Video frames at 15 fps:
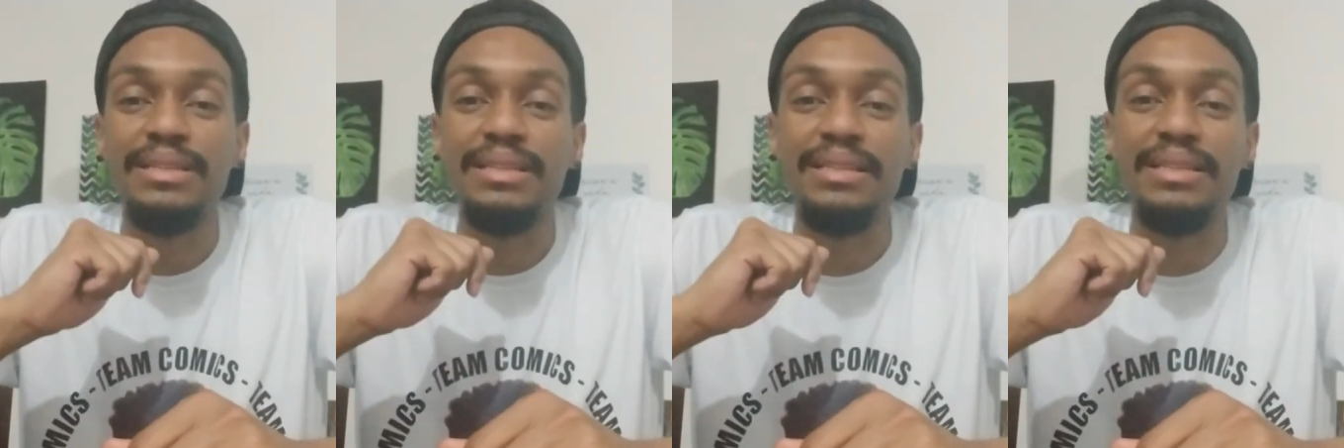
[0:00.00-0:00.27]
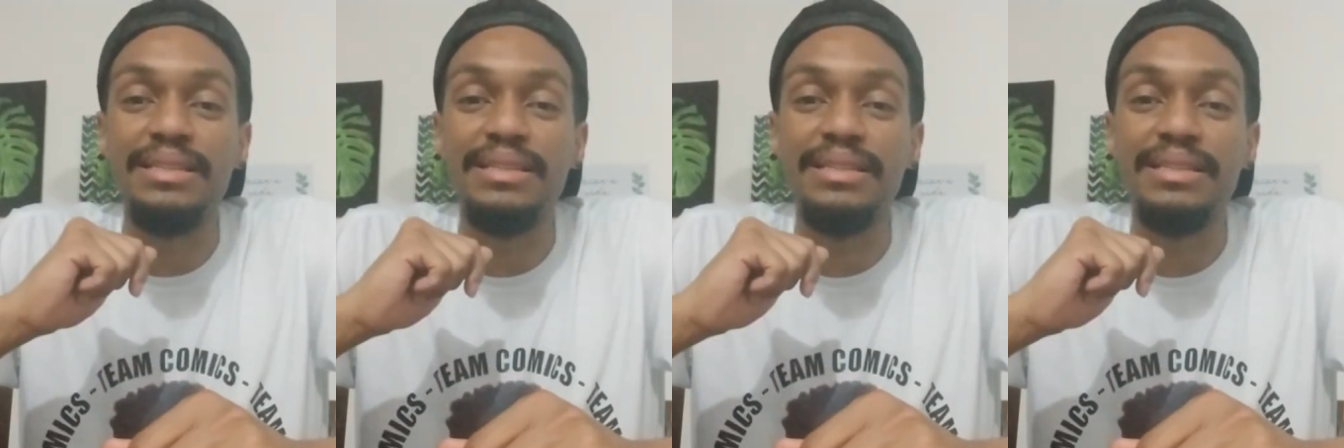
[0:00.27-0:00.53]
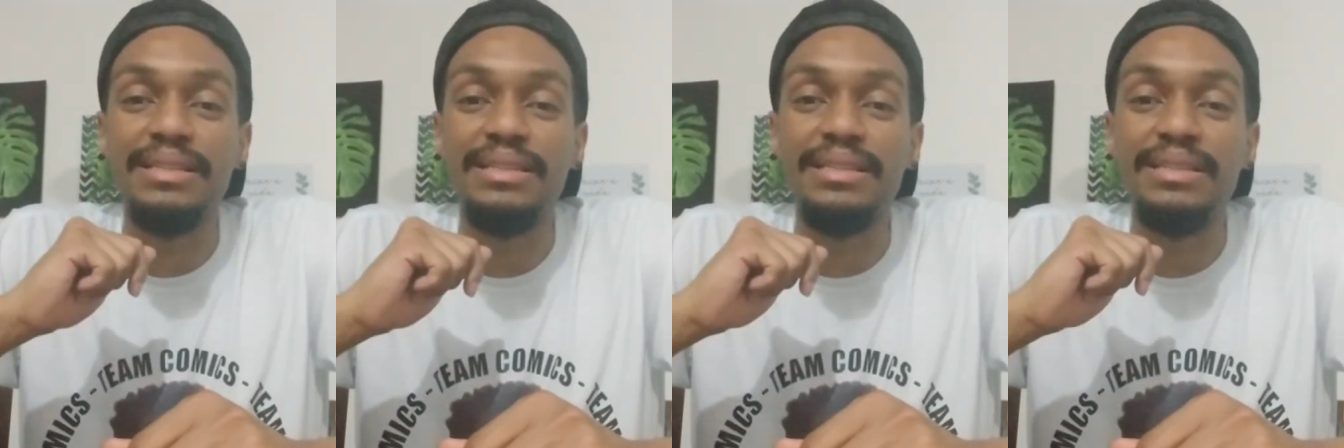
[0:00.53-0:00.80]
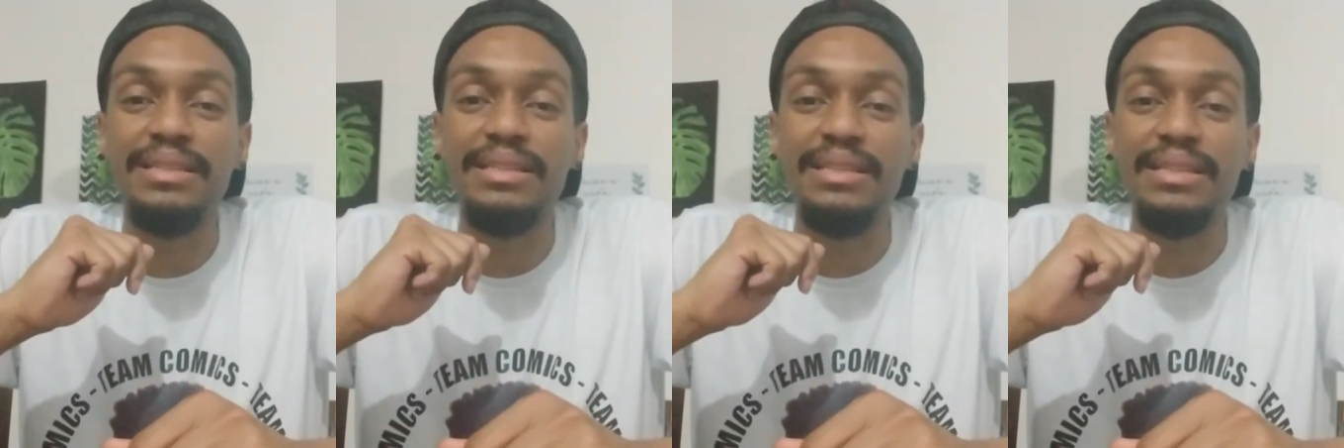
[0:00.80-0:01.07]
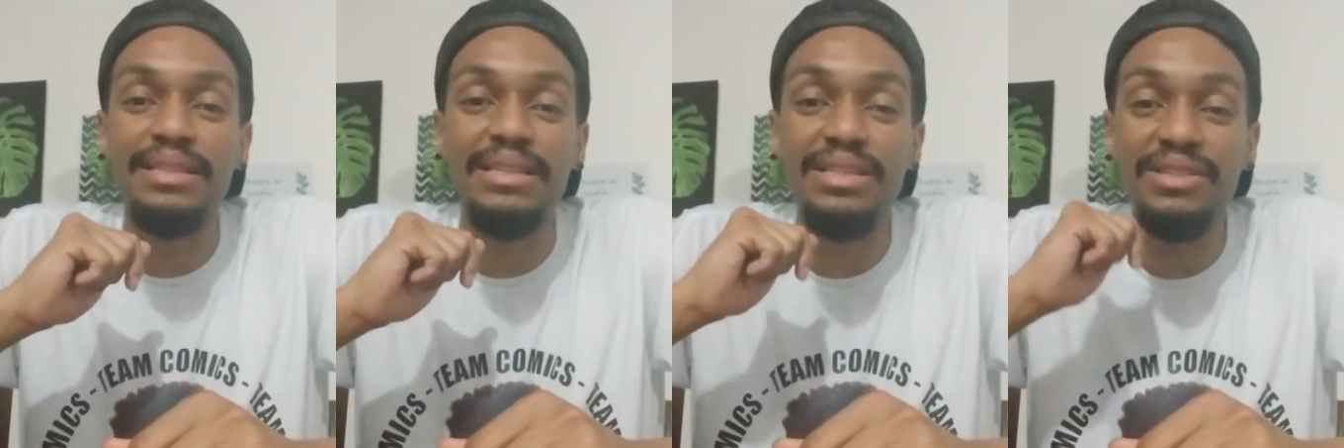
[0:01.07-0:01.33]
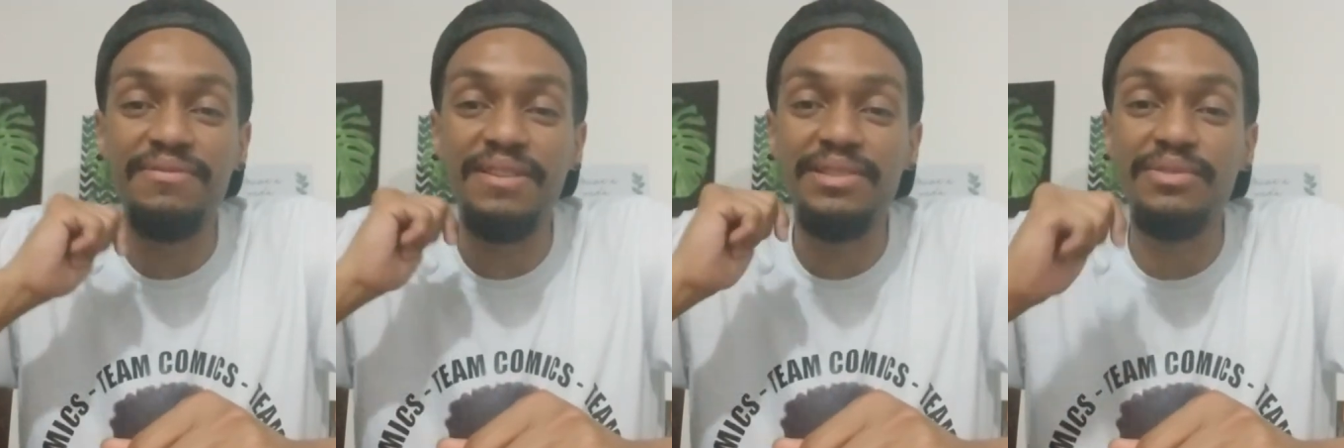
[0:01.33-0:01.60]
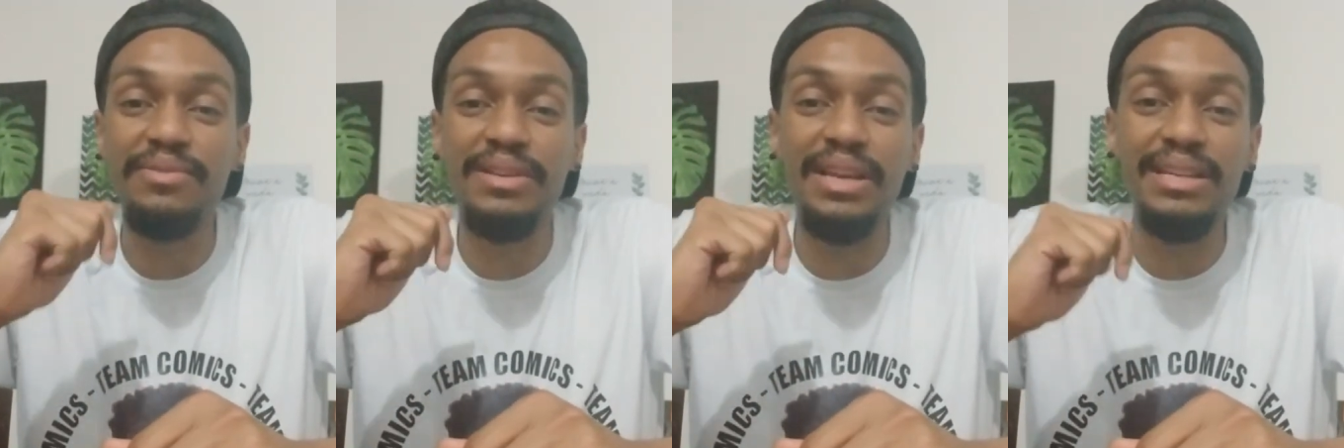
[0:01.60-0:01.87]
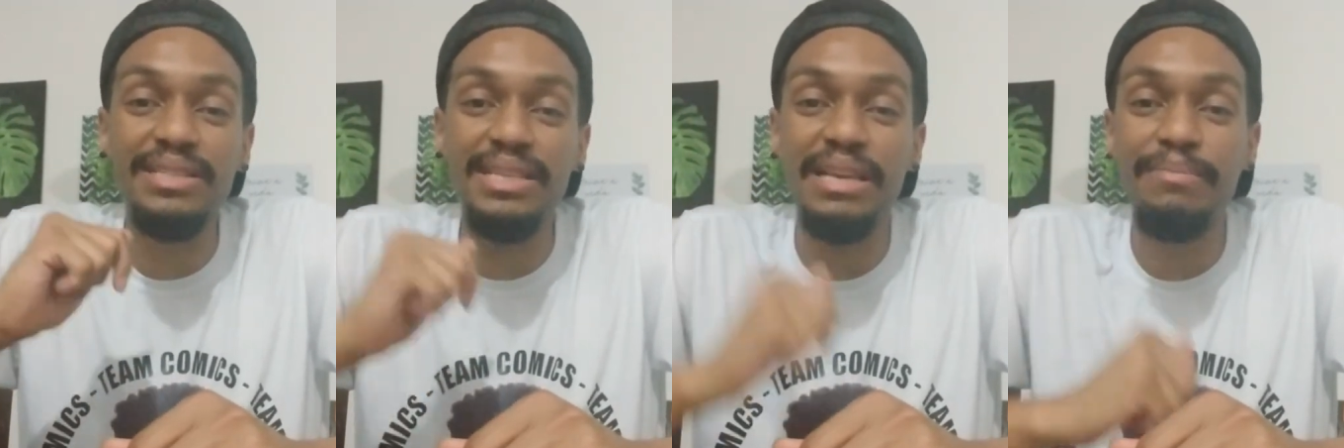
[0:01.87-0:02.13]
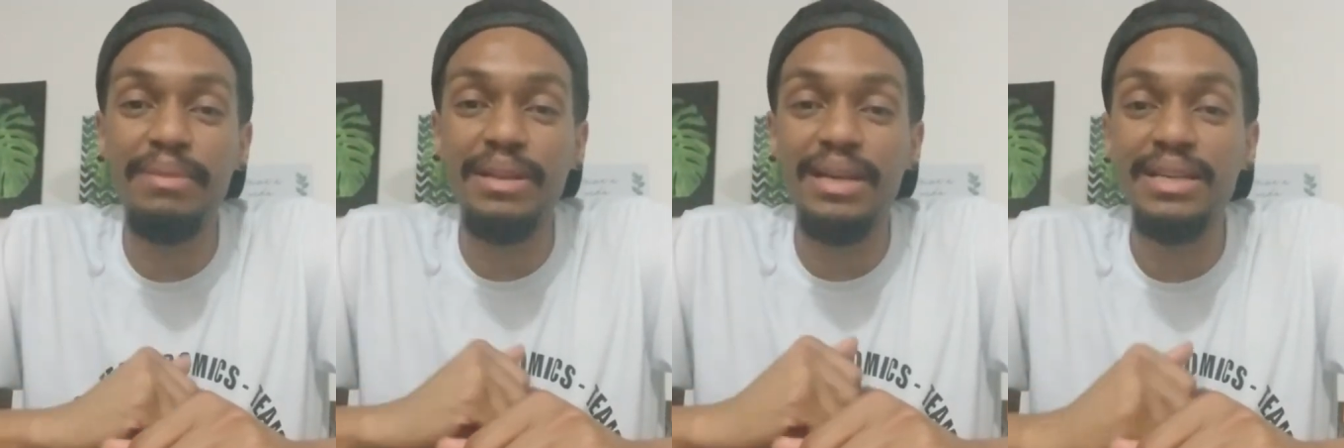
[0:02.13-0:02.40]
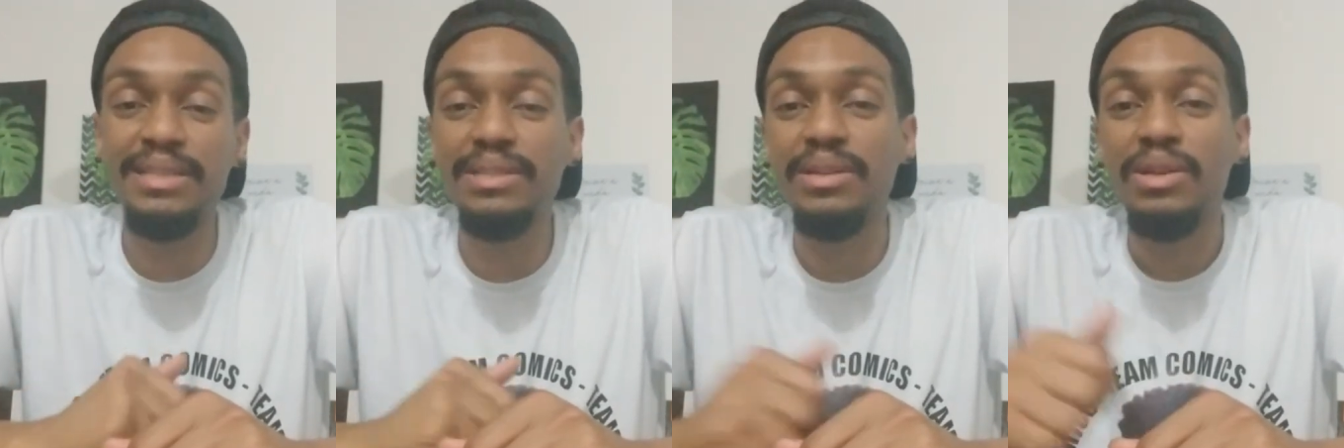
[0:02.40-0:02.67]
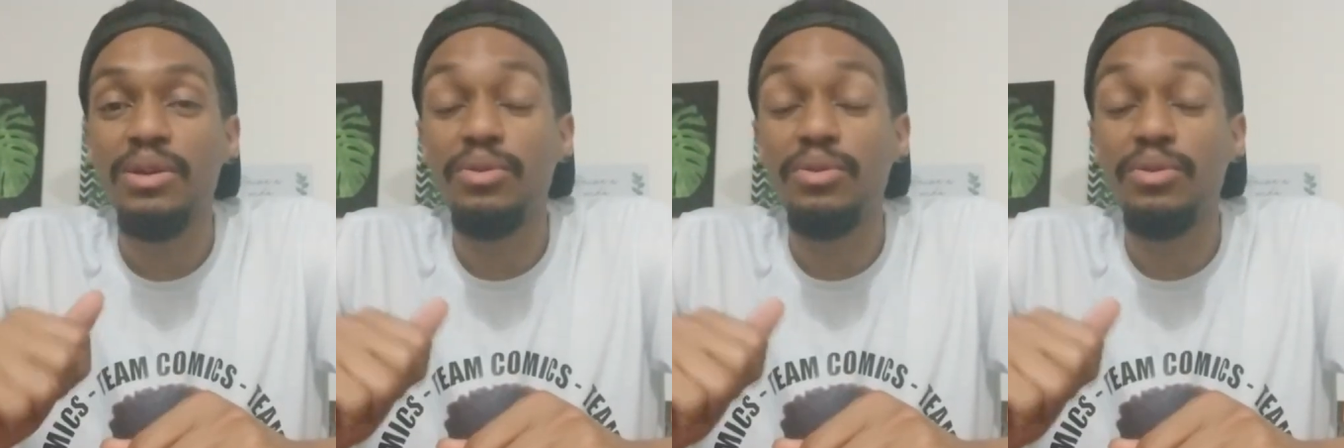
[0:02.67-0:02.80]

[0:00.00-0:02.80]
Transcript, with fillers: e, e isso fez com que ele se rebelasse